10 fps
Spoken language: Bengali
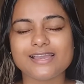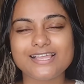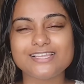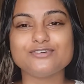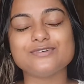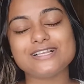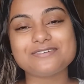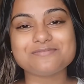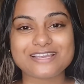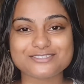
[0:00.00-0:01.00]
হ্যালো
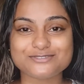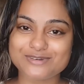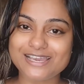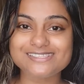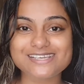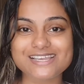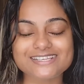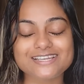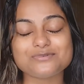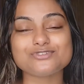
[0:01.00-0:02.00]
ওয়েলকাম ব্যাক টু মাই
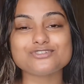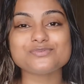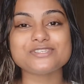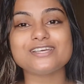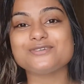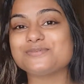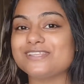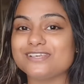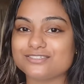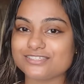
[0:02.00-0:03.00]
চ্যানেল আমি সুস্মিতা তোমরা
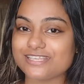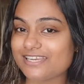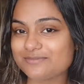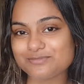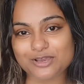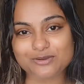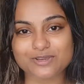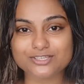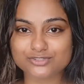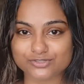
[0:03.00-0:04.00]
দেখছো ডেলি ব্লগ
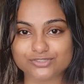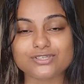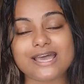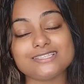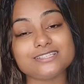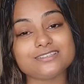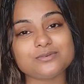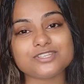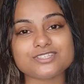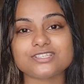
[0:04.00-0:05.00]
বাই সুস তো আজকে
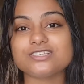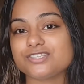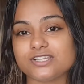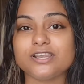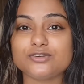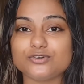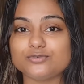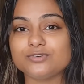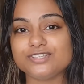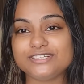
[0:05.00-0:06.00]
তোমাদের সাথে শেয়ার
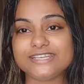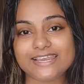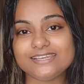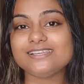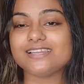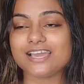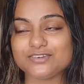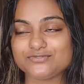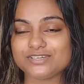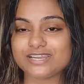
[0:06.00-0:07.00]
করব ডেলি
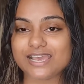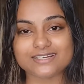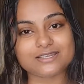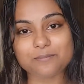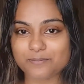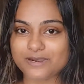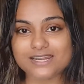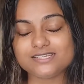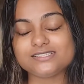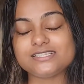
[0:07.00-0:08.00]
লাইফের একটা
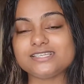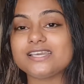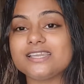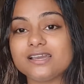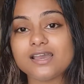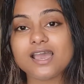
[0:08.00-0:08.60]
পার্ট যেটা কিনা